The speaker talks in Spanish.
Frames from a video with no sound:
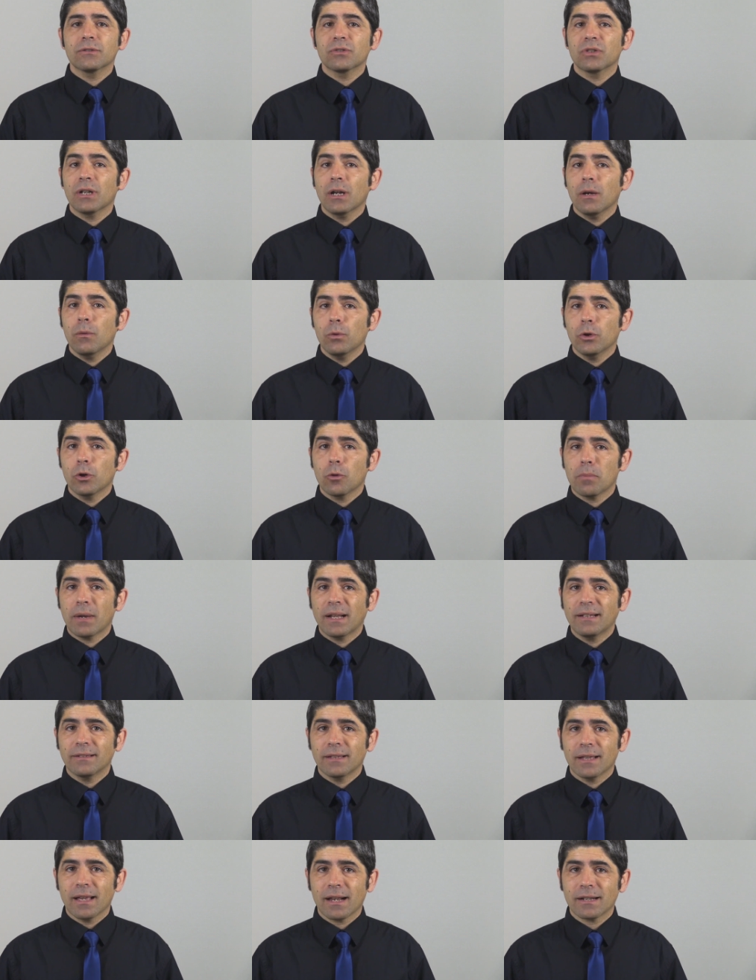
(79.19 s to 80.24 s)
será bueno
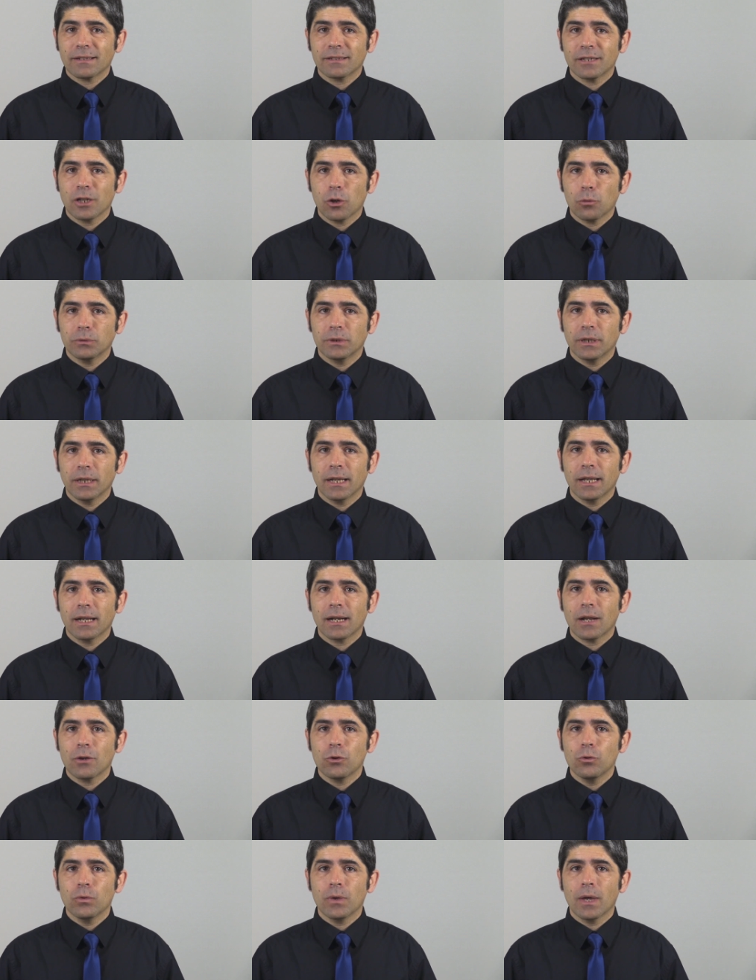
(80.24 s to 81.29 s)
plantearse obtener
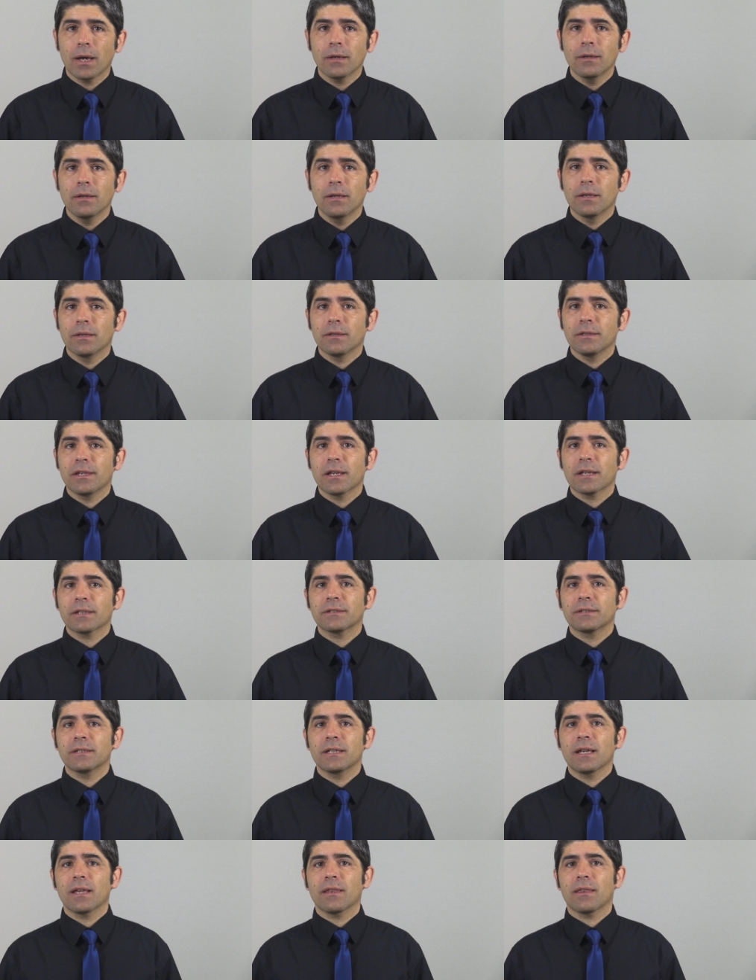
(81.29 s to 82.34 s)
ayuda ya
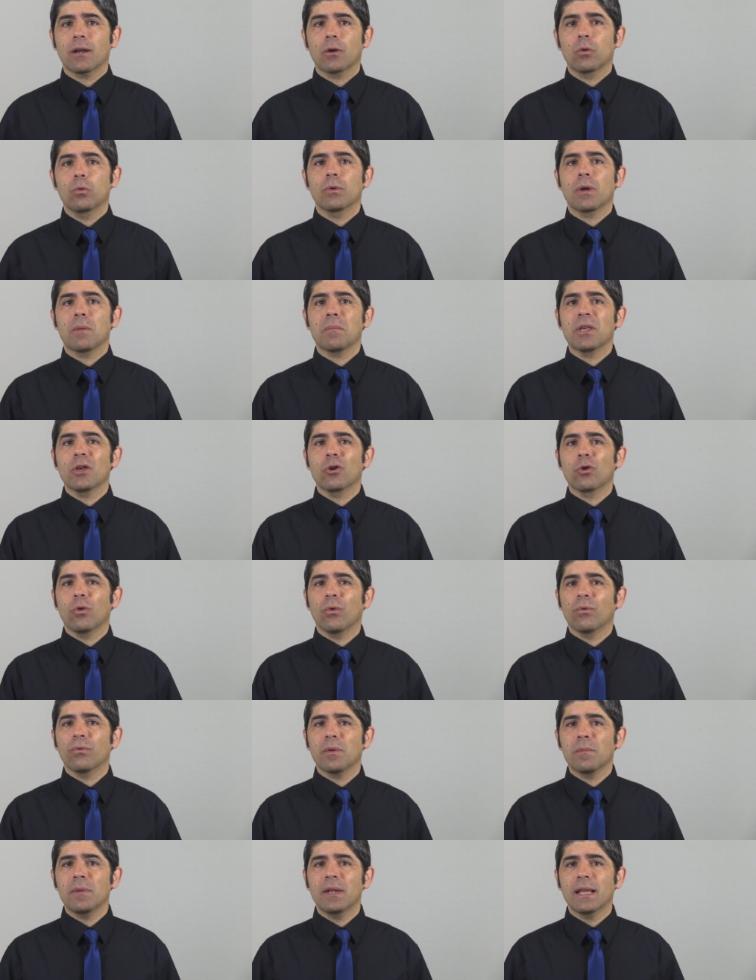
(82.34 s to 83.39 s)
sea de algún amigo
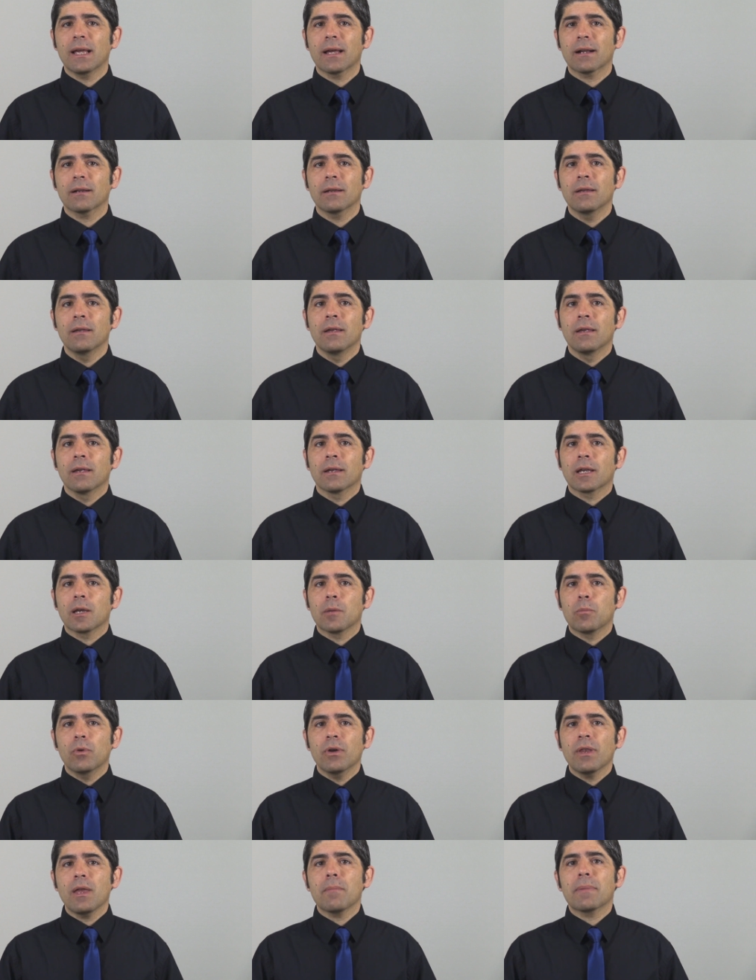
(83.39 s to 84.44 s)
o familiar que
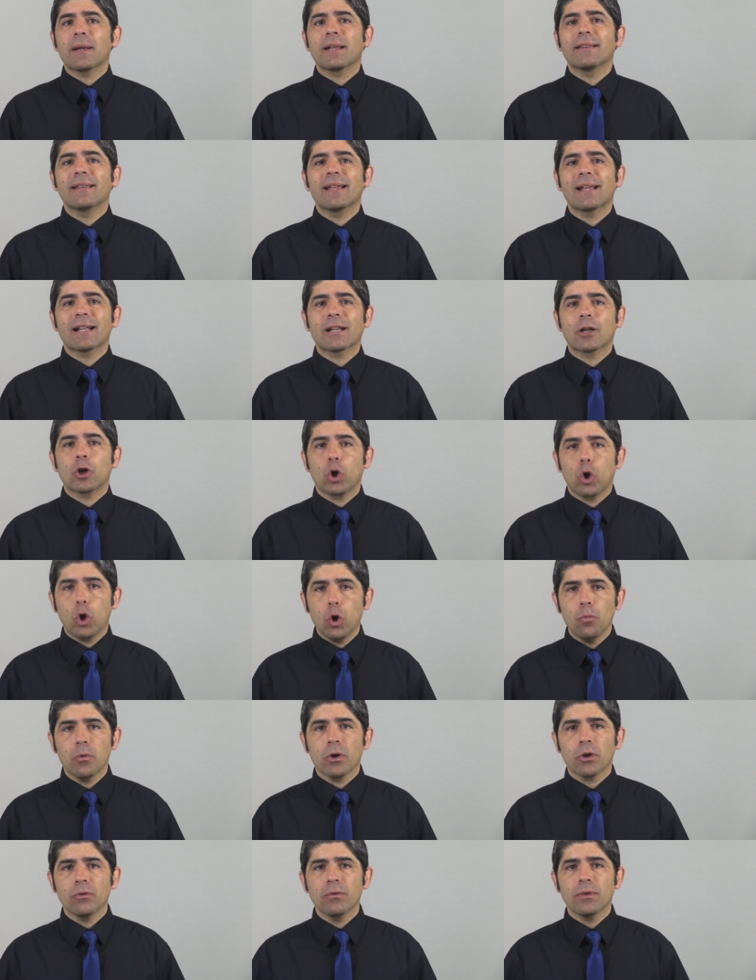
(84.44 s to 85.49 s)
puede aprender
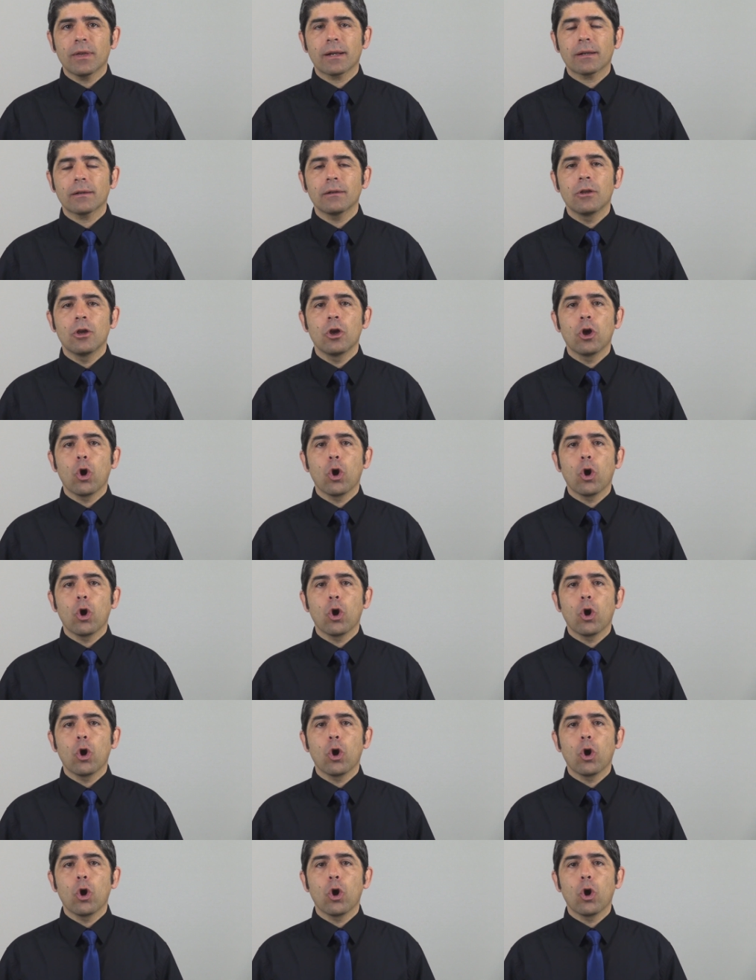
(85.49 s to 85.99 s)
cómo ayudar